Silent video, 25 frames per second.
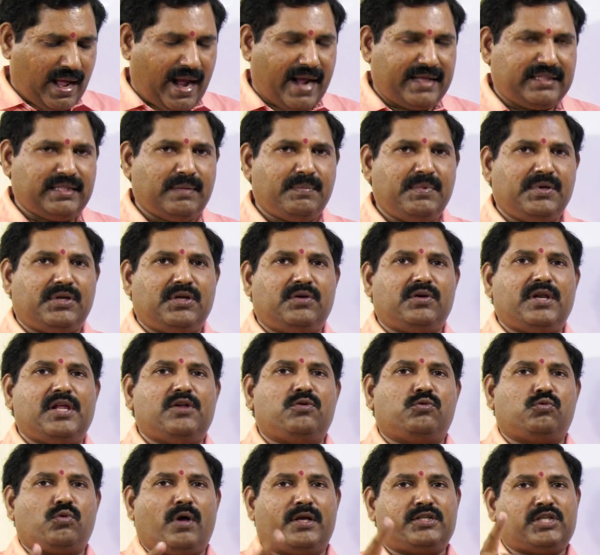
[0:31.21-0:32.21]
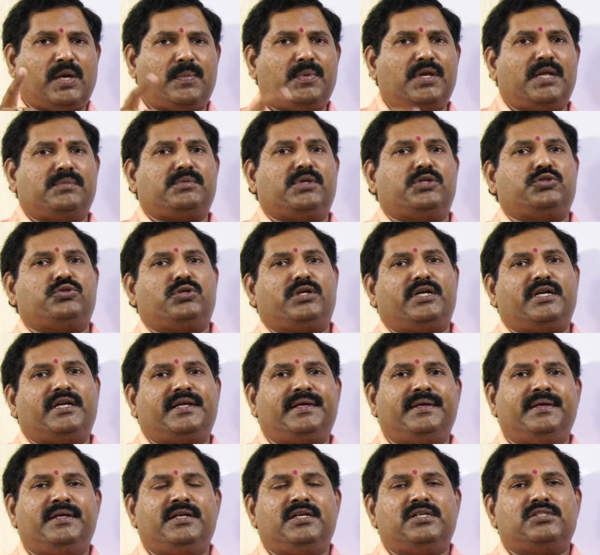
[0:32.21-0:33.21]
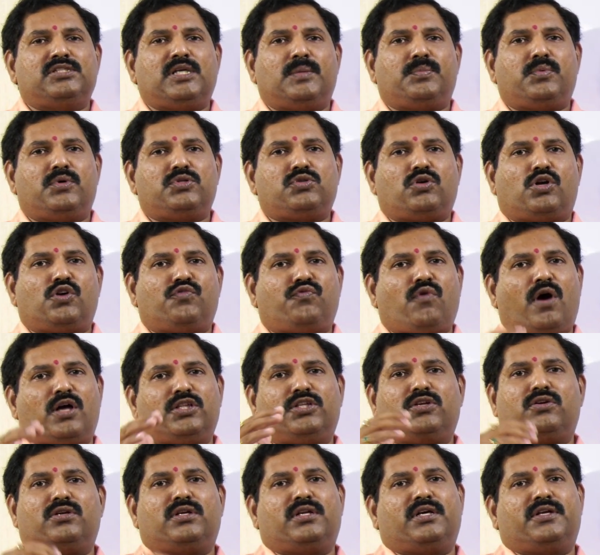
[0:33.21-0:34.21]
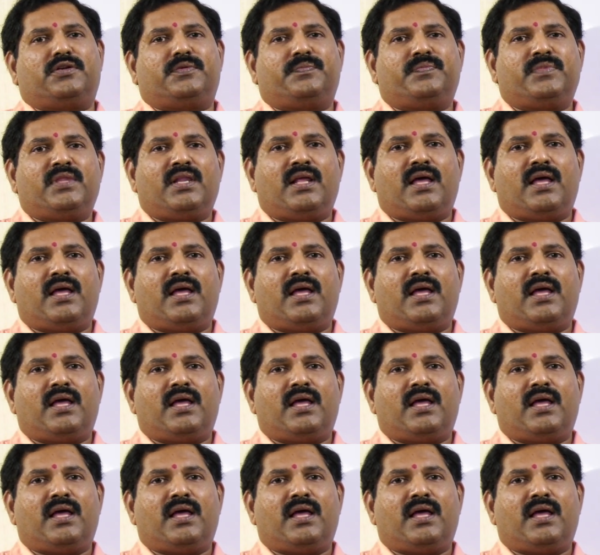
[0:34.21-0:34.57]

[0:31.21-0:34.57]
అయితే మీకు నేను ఇంకో ఎగ్జాంపుల్ చెప్తాను చూడండి సపోజ్ ఒక ఫాదర్ ఉన్నారు